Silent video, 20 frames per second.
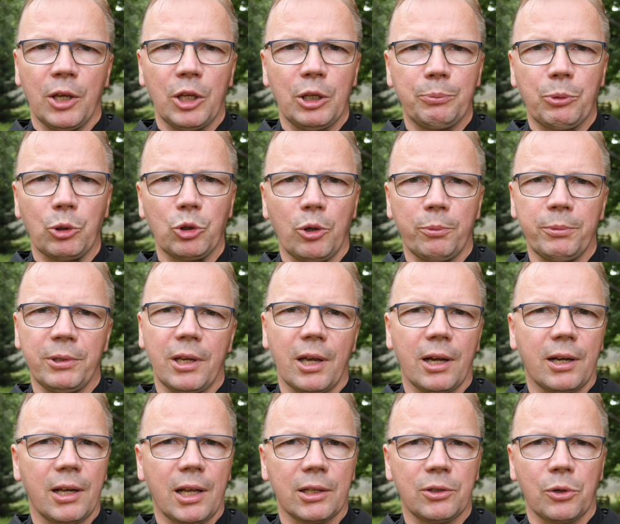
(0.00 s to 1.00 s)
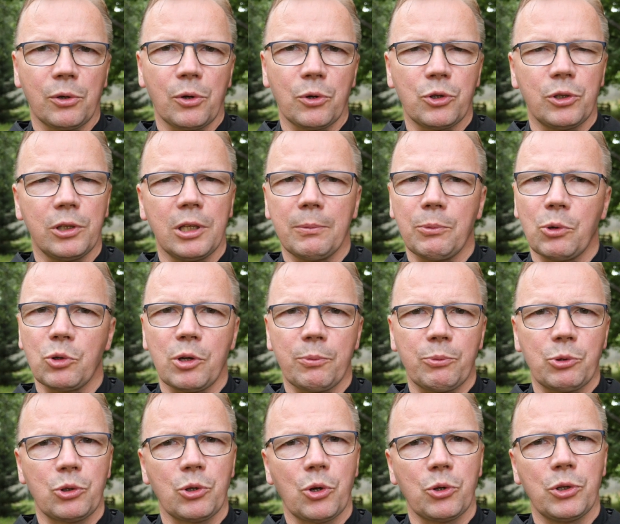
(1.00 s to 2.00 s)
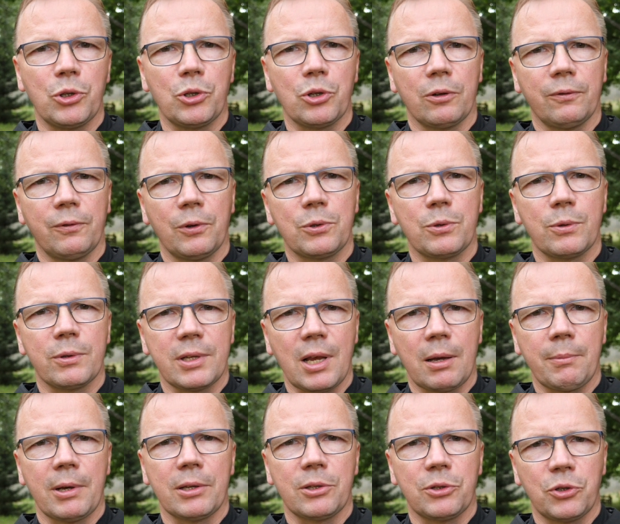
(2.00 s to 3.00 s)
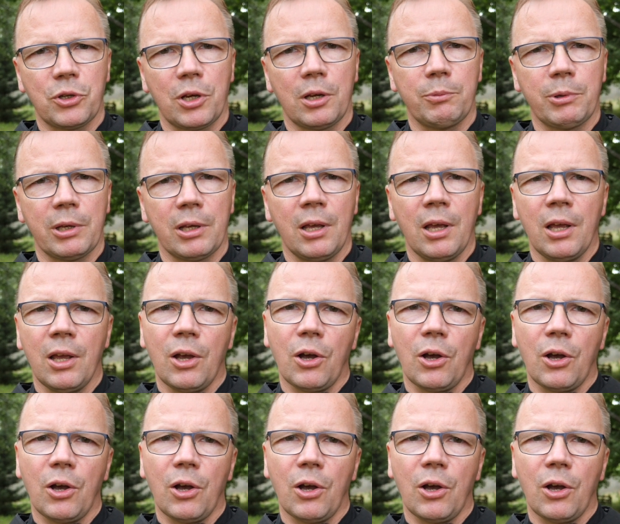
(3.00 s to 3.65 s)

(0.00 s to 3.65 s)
i podobnie jak latorośl nie może przynosić owocu sama z siebie,